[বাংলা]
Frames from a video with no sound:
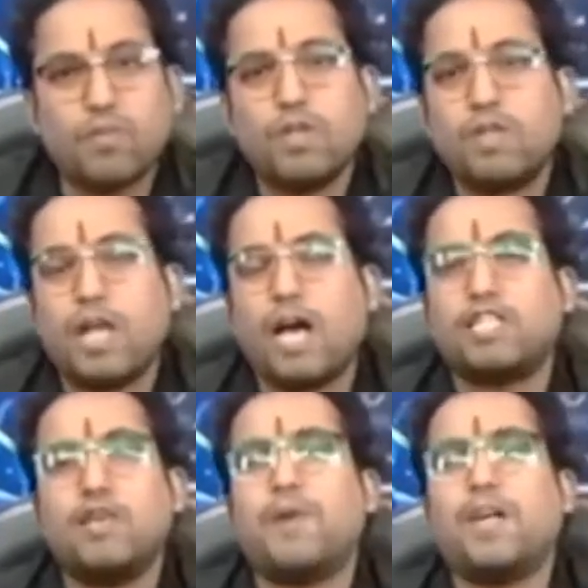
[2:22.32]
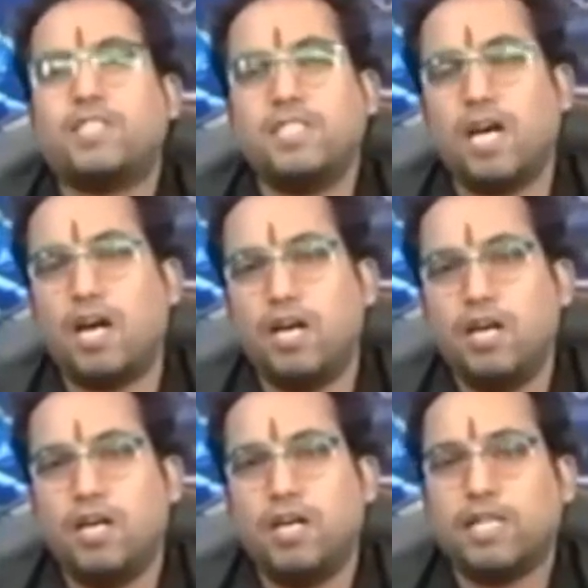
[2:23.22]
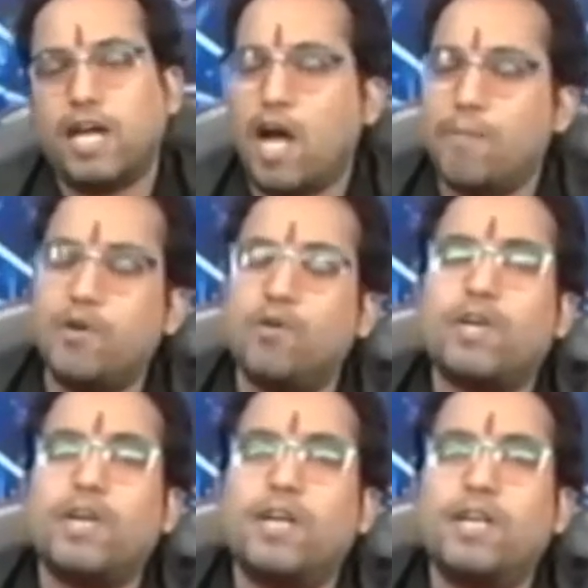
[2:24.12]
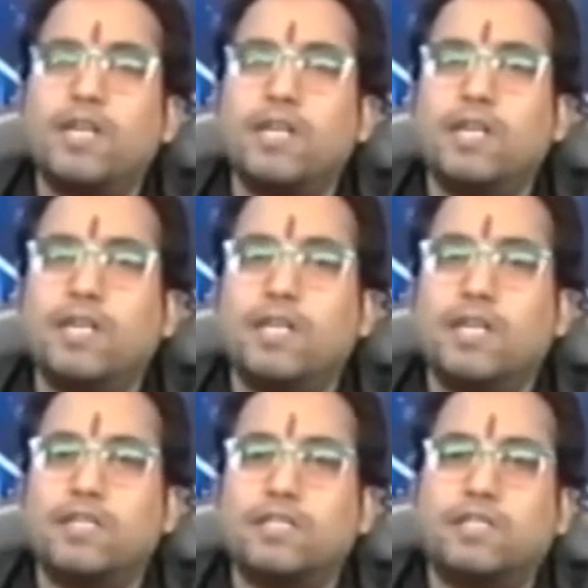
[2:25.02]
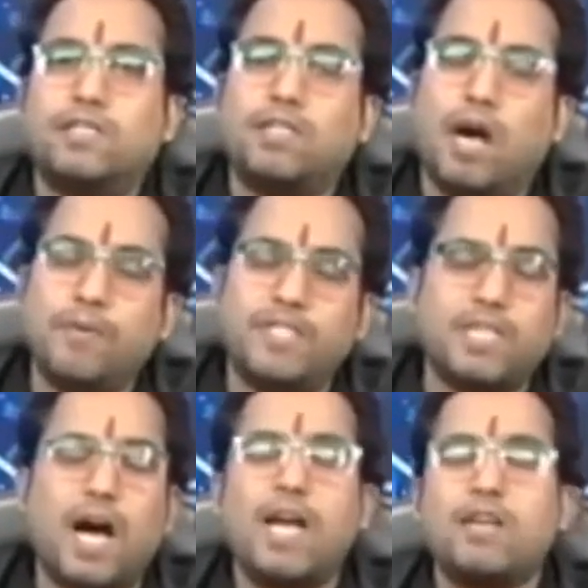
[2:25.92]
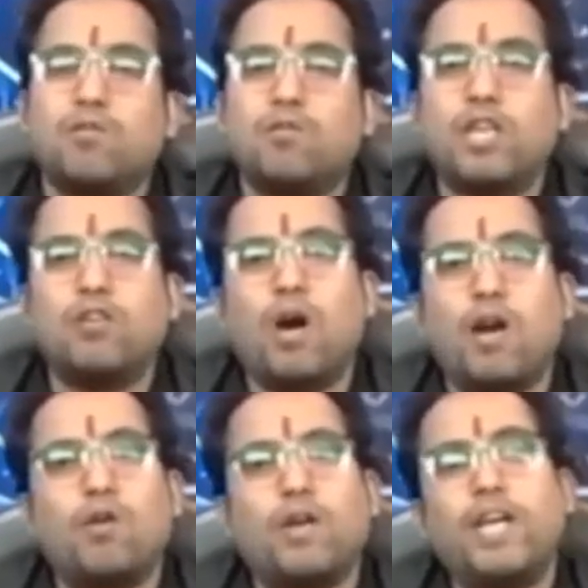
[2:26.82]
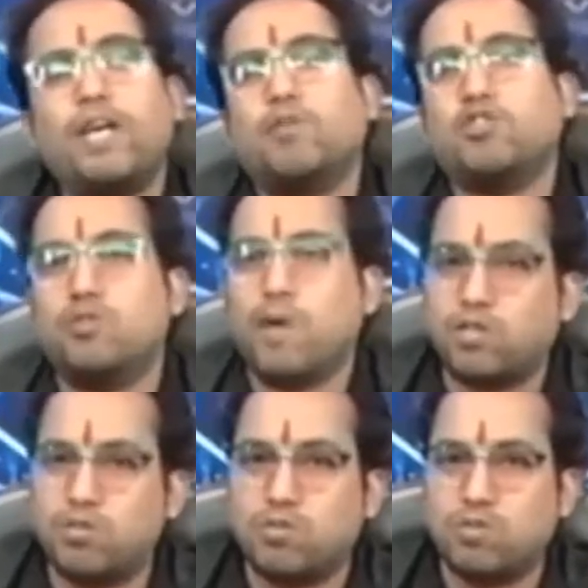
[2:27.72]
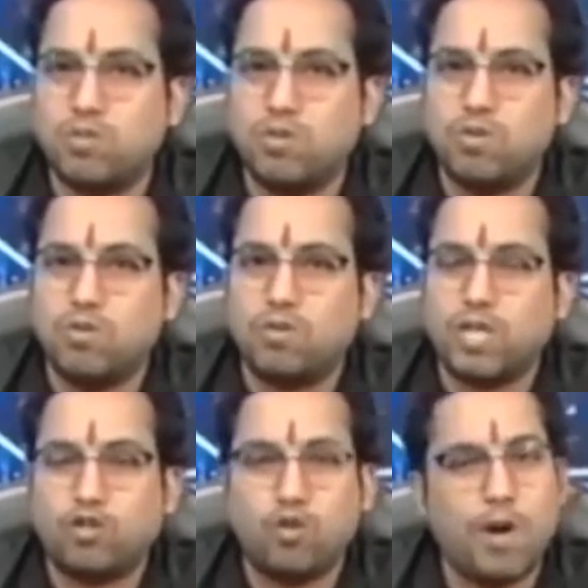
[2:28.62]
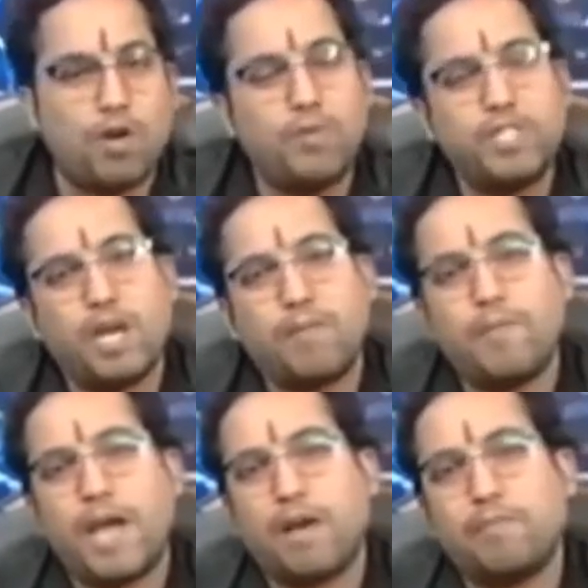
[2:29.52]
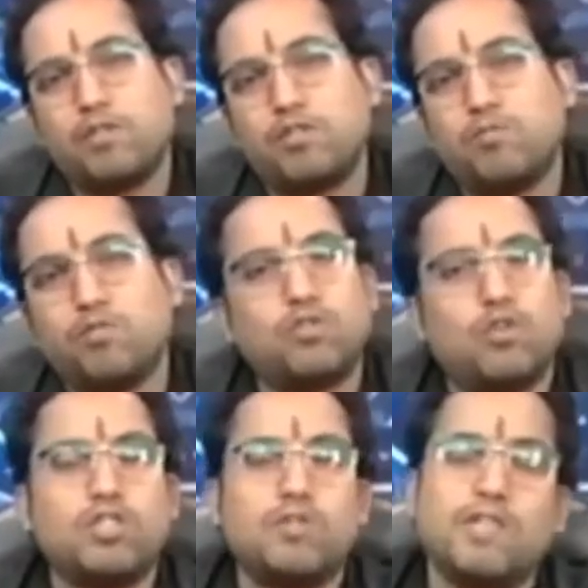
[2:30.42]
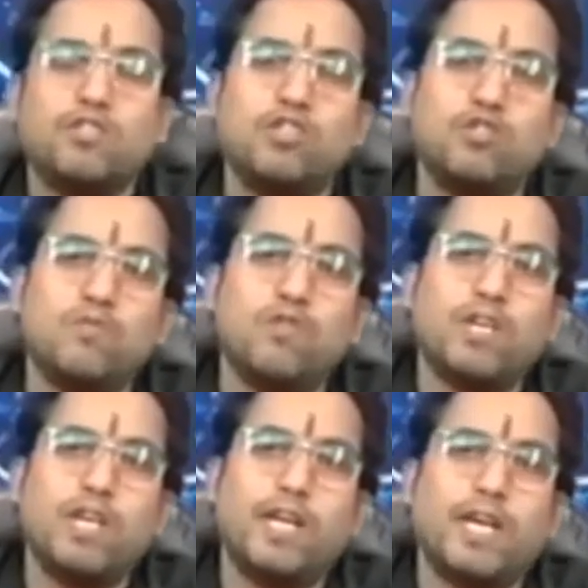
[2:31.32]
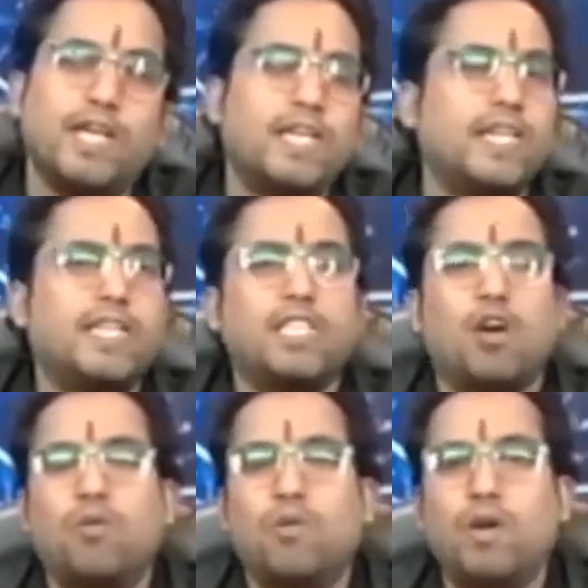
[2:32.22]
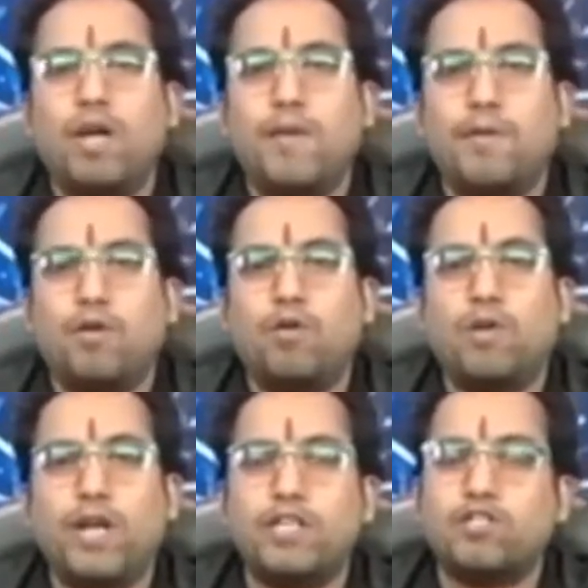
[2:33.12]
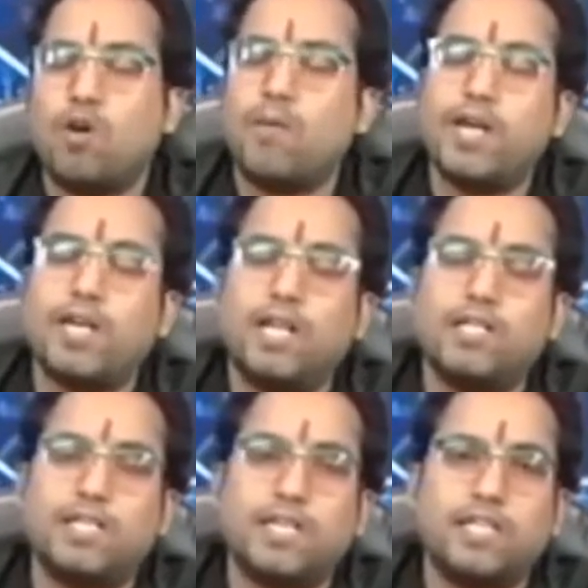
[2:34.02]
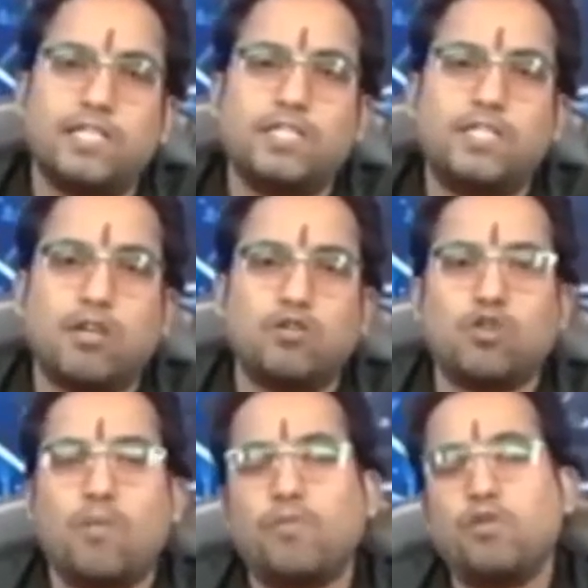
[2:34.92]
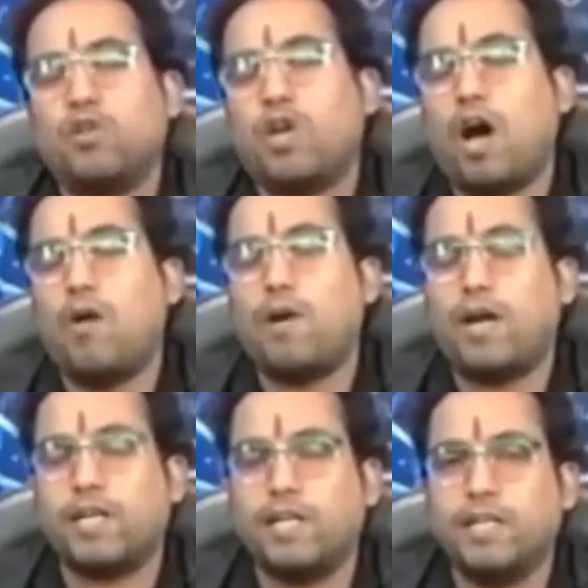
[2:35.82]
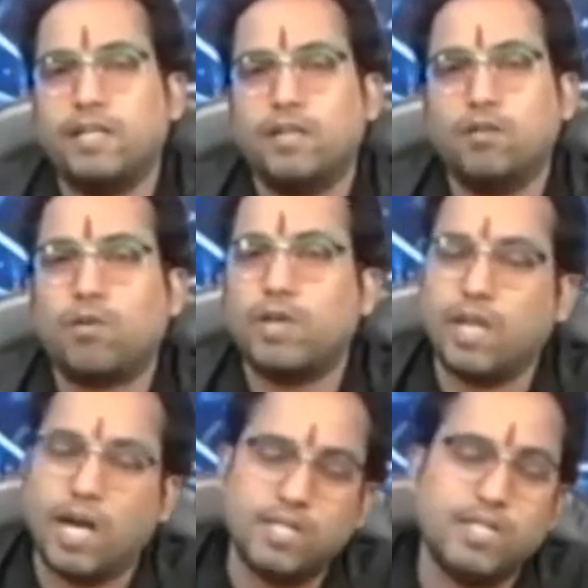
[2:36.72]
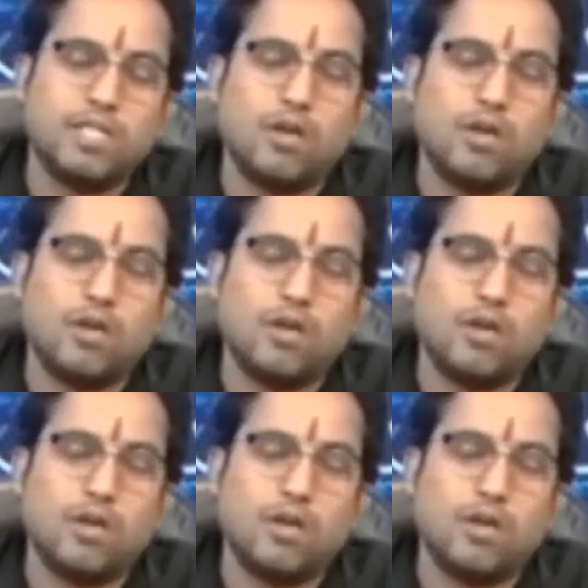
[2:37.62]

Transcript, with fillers: থাকতে পারছি না তাই আমি ওকে আমি চাই ও যেন আরও অনেক বছর বাঁচুক তাই তোমার অভিশাপ আমি একমাত্র মুক্ত করতে পারি যদি তুমি ওকে এখানেই রেখে যাও এবং ওর এই সময়কাল থেকে যেন সম্পূর্ণ না হওয়ার আগে ওকে না নিয়ে যাও